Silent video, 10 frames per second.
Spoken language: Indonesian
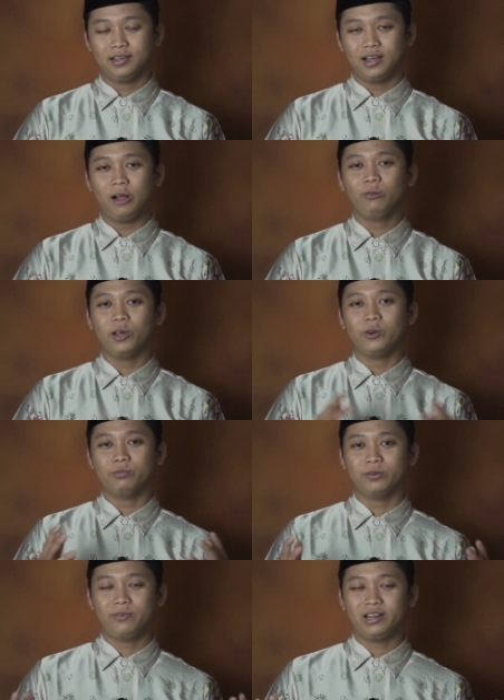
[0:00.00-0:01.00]

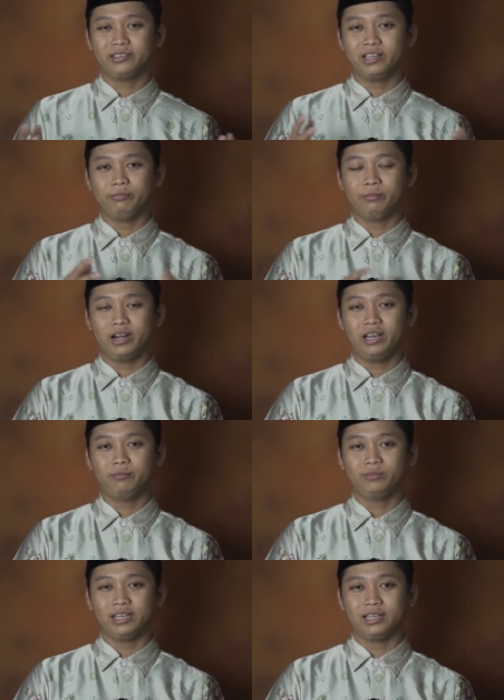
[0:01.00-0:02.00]
Allahumma fa'na bima
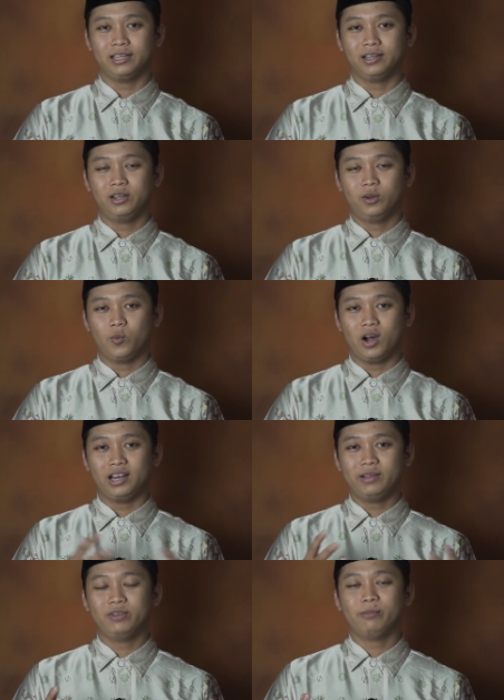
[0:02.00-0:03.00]
tana wa
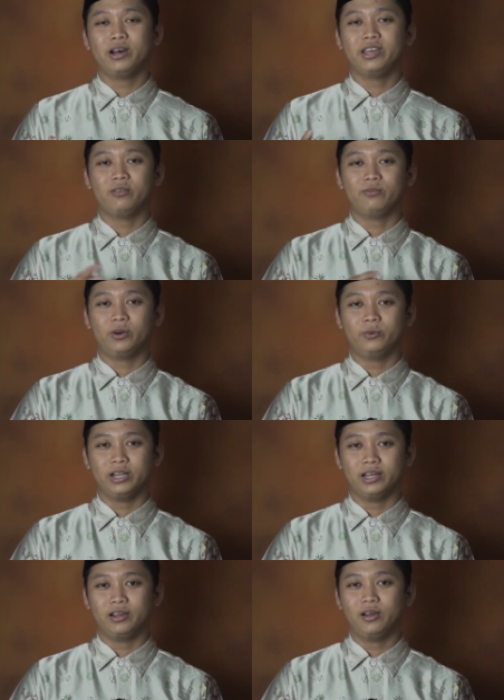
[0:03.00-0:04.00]
alimna ma
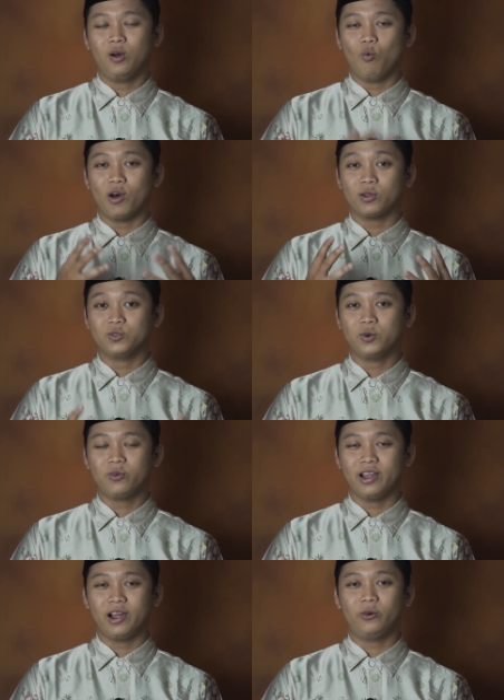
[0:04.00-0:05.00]
yanfa'una
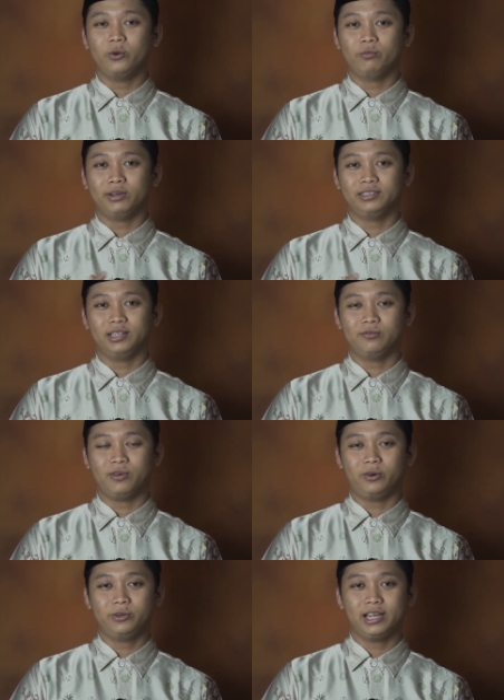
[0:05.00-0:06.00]
warzuqna uluman
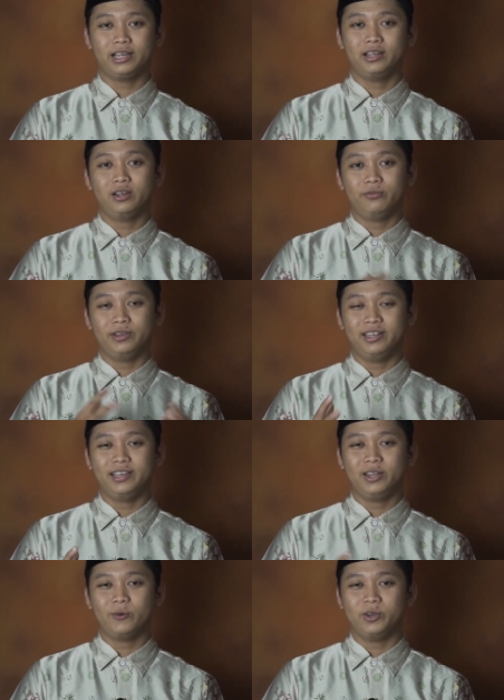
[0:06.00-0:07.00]
tanfa'una fid
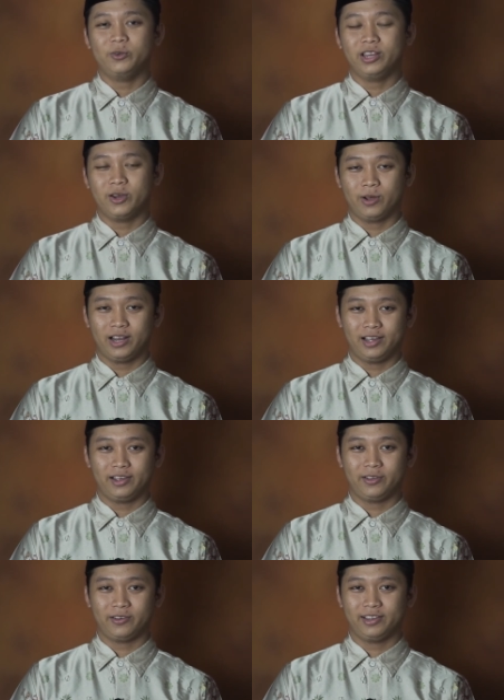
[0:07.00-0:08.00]
dini wad dunya wal
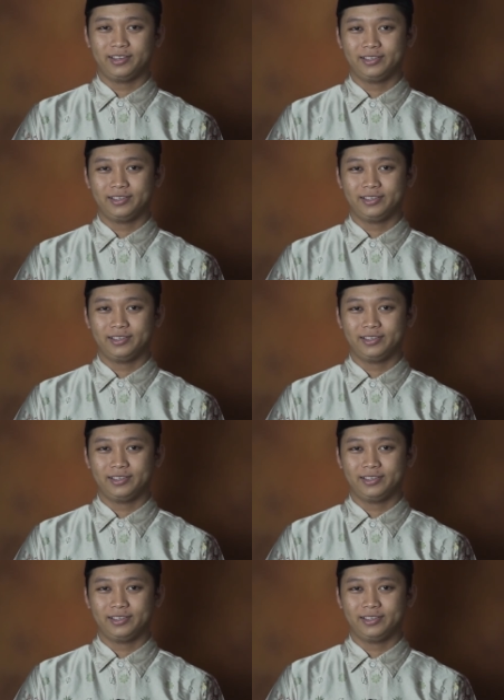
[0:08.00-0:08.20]
akhirah.